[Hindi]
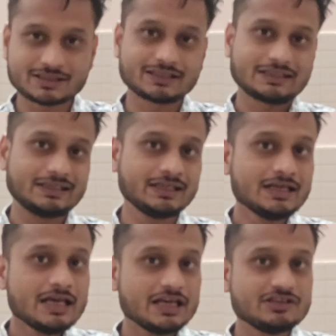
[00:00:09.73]
कर सकते हैं
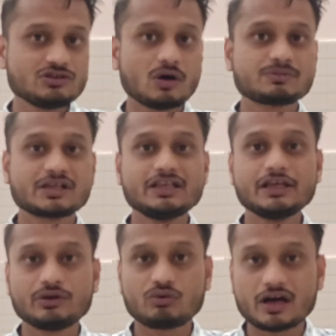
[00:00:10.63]
इन जॉब्स के लिए
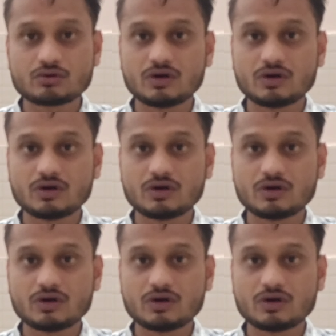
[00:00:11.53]
रिक्वायर्ड